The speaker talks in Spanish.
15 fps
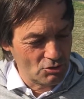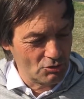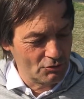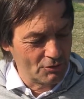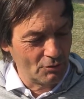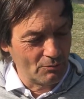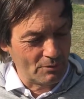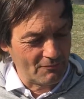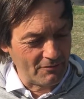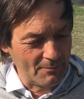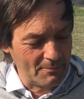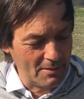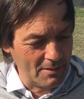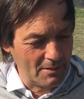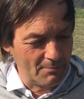Yo no tengo una
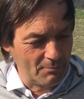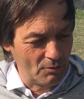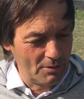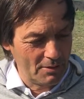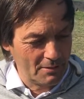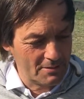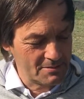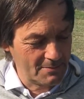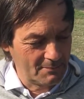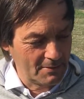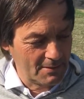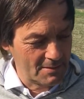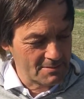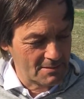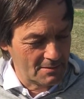familia de polistas en mi
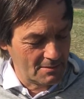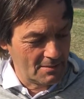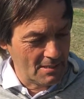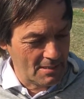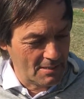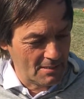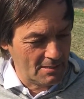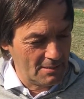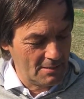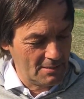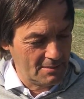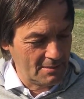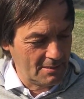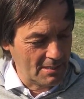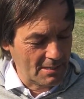casa ni nada y
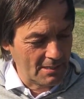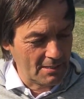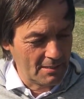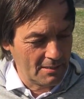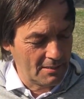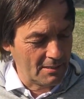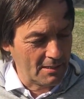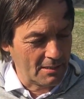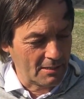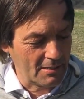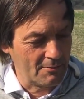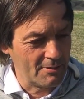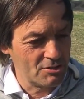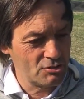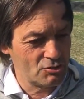tenía ganas de criar
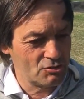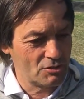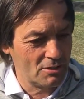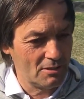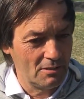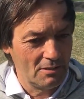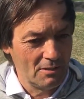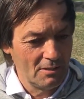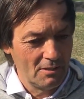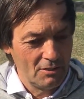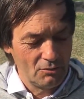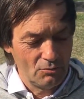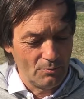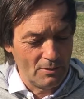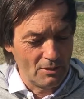caballos y
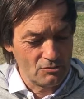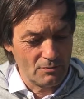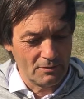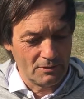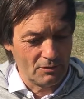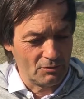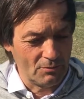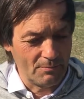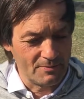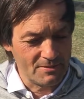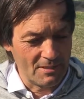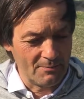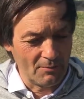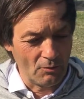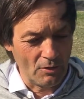tuve la suerte de
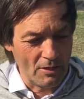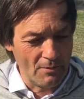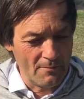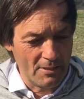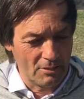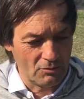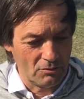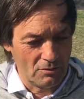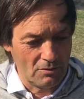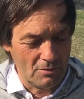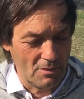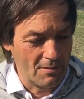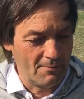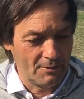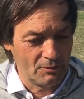tropezarme con Alberto y
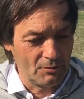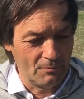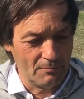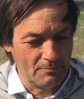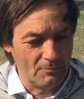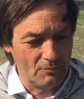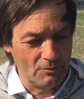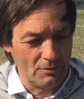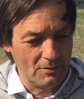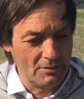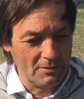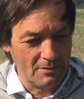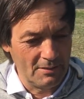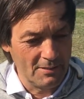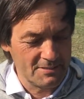Alberto
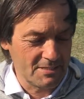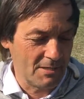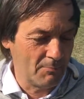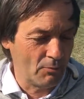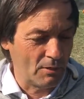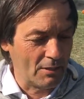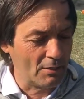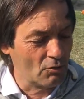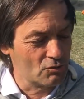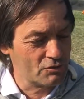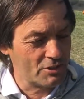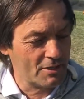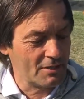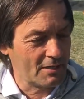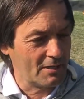en, esa época
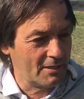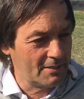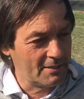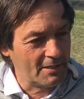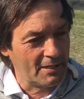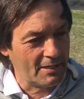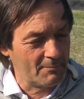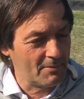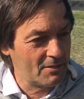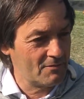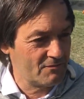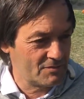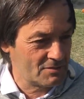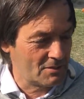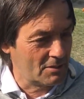conseguir genética era más
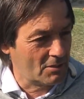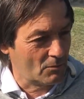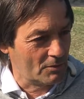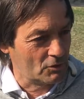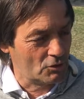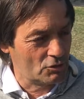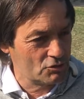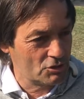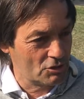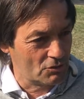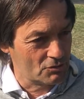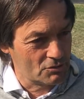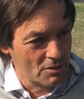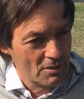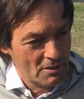difícil que cuando los
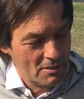chicos